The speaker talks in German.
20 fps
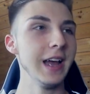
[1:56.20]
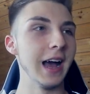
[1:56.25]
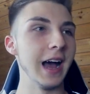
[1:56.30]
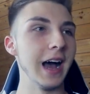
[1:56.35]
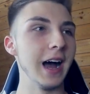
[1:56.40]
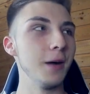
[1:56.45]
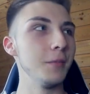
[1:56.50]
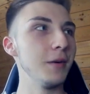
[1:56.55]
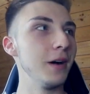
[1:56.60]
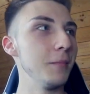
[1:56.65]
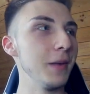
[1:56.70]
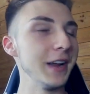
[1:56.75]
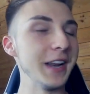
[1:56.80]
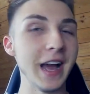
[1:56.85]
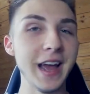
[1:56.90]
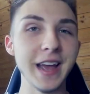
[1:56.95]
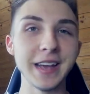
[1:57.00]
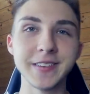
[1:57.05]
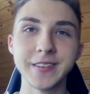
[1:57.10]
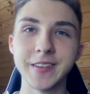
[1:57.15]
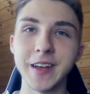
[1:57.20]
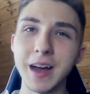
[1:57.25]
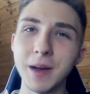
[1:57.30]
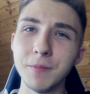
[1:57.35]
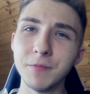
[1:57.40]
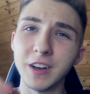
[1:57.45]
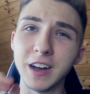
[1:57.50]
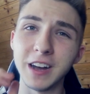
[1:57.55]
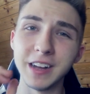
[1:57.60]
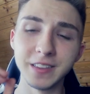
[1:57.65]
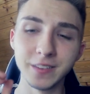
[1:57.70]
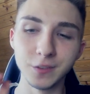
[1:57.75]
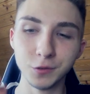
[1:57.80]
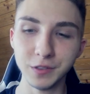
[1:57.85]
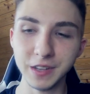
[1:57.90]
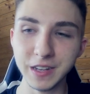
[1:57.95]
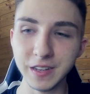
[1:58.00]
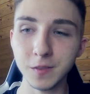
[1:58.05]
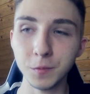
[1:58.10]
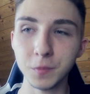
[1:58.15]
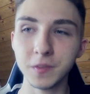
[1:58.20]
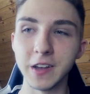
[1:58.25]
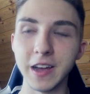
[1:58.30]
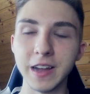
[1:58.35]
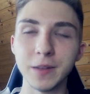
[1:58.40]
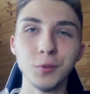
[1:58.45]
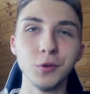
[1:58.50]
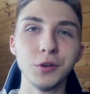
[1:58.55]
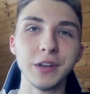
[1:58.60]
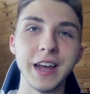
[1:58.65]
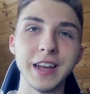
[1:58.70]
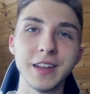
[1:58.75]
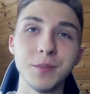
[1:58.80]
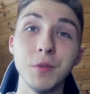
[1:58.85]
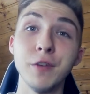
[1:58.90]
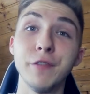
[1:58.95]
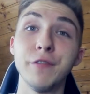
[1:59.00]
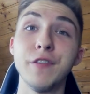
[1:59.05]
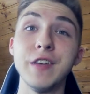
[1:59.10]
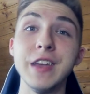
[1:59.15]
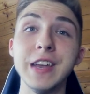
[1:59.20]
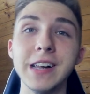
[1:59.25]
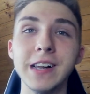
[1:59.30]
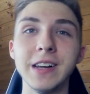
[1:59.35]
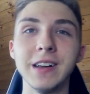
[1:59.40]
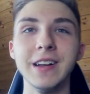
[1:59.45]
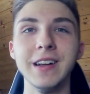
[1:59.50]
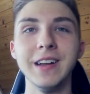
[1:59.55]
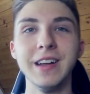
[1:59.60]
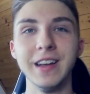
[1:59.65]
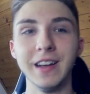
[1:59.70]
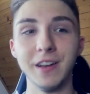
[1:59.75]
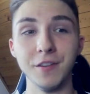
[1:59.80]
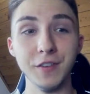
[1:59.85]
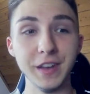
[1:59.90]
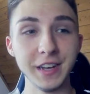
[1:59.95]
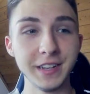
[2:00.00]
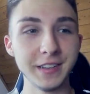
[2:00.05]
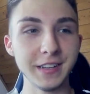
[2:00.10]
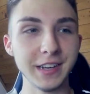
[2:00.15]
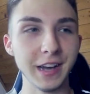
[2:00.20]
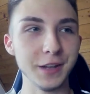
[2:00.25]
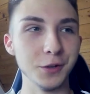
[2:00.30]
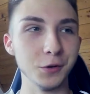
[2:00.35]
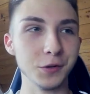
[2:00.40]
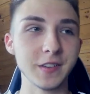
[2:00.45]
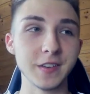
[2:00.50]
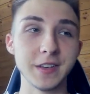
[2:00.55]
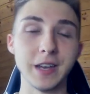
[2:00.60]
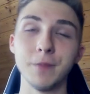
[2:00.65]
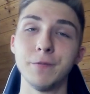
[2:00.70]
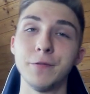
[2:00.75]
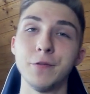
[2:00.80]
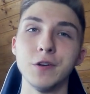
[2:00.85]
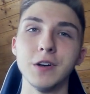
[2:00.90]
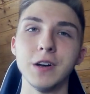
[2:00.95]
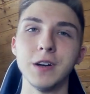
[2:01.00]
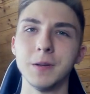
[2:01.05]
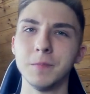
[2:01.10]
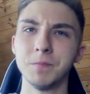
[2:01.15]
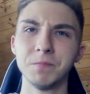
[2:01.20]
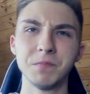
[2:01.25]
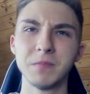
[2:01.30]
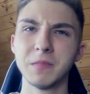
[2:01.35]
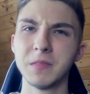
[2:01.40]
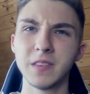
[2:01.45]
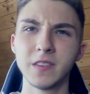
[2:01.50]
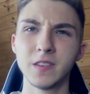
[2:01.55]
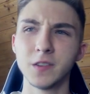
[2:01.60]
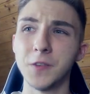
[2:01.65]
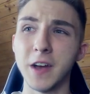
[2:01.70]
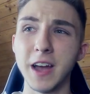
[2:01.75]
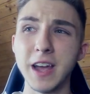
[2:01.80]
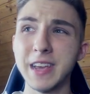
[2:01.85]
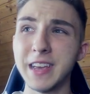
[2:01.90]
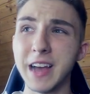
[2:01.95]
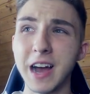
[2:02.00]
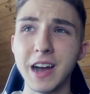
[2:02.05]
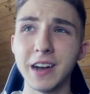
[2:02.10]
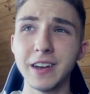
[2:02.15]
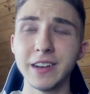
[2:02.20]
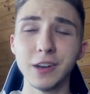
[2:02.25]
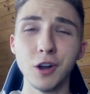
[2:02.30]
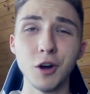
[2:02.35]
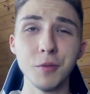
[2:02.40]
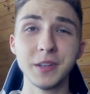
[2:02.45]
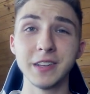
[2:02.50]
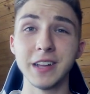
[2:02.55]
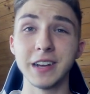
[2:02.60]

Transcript: Aber mein Examen war halt zu diesem Zeitpunkt echt mir viel wichtiger, Jungs. Ich habe für zwei Jahren, glaube ich,